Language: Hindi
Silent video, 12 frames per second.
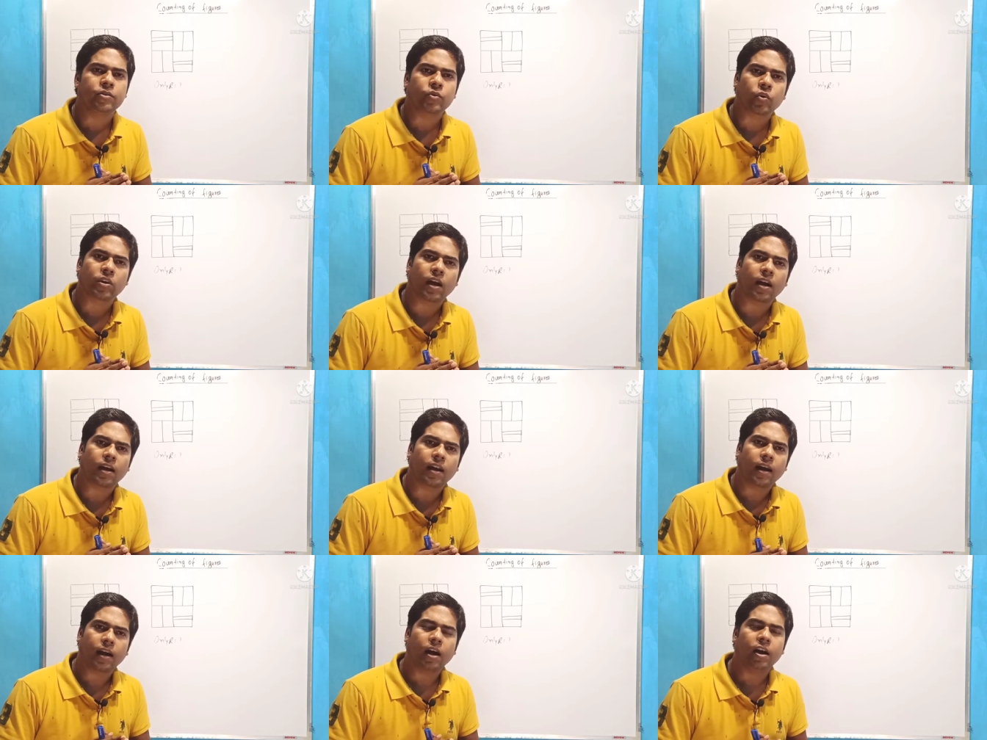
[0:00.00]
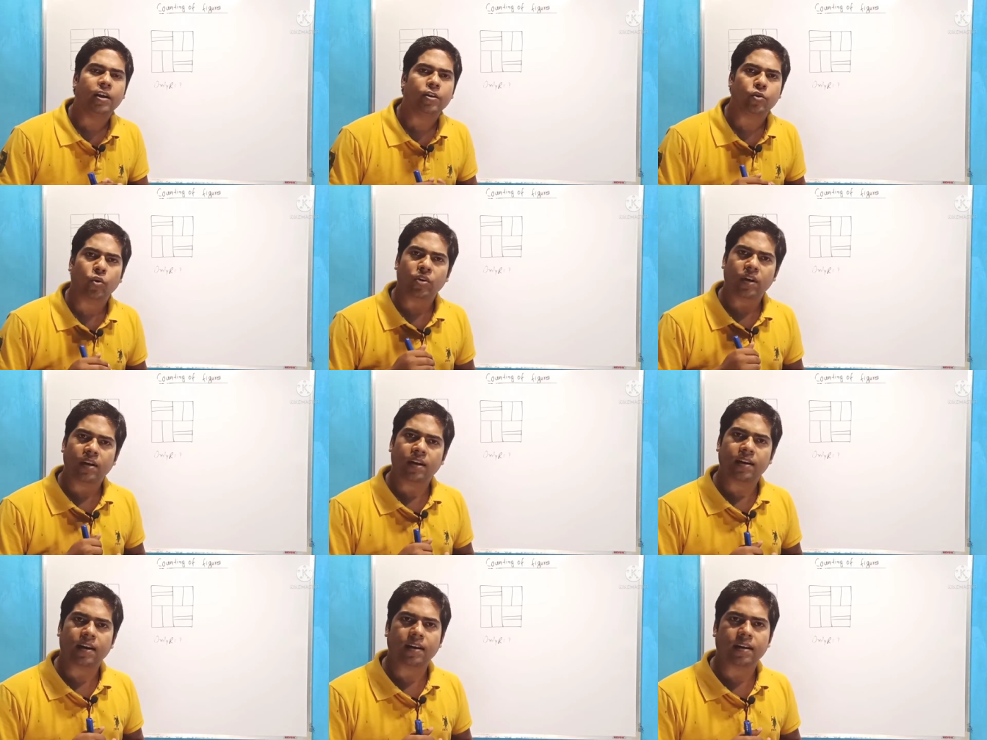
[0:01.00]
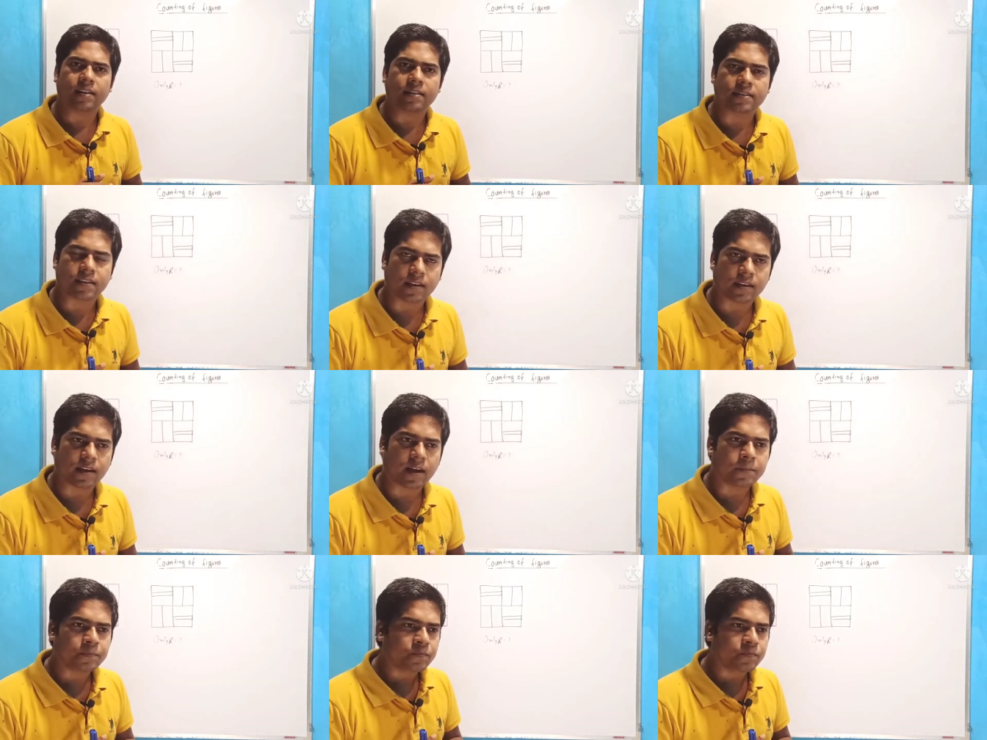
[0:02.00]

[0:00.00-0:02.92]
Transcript: तो क्या कहलाएगा टोटल रेक्टेंगल की संख्या